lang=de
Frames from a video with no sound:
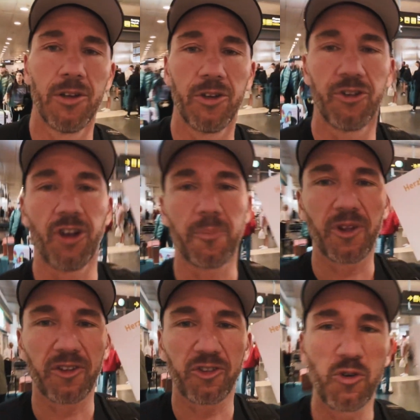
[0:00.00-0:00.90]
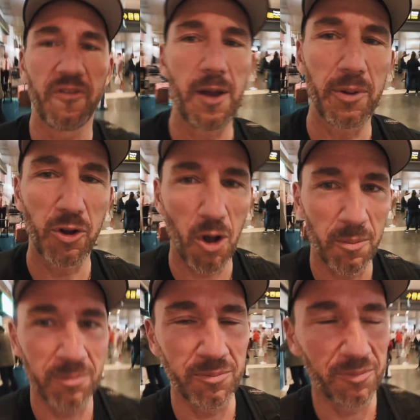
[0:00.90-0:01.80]
Ich habe das Kuvert
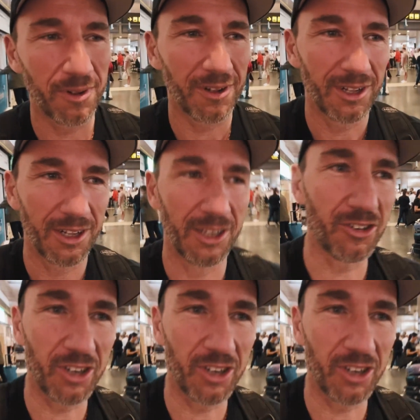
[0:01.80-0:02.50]
bekommen. Ich